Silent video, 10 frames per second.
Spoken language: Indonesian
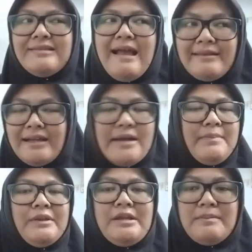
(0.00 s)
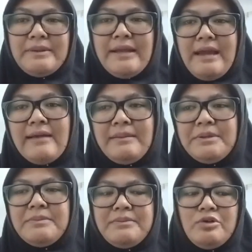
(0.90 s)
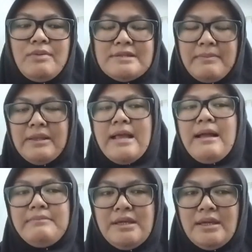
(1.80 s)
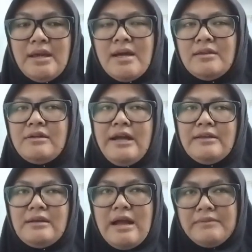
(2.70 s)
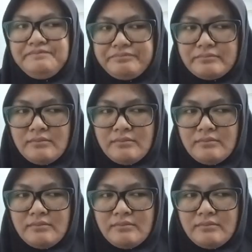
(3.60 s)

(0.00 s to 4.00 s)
dan tidak hanya pertanyaan-pertanyaan tapi teman-teman juga bisa mendalami terkait dengan